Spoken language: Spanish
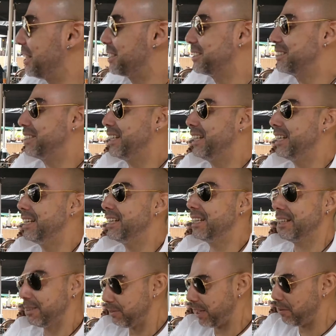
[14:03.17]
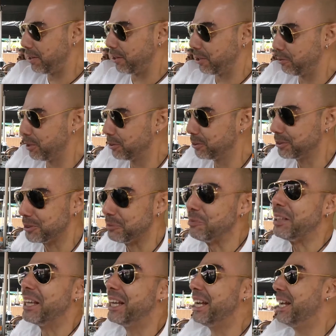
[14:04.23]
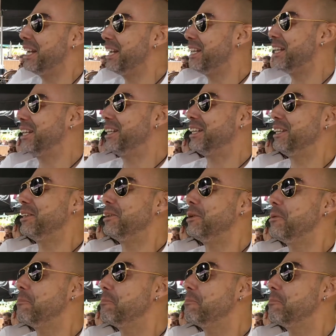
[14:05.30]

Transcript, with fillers: Este, caballero de buen gusto. que,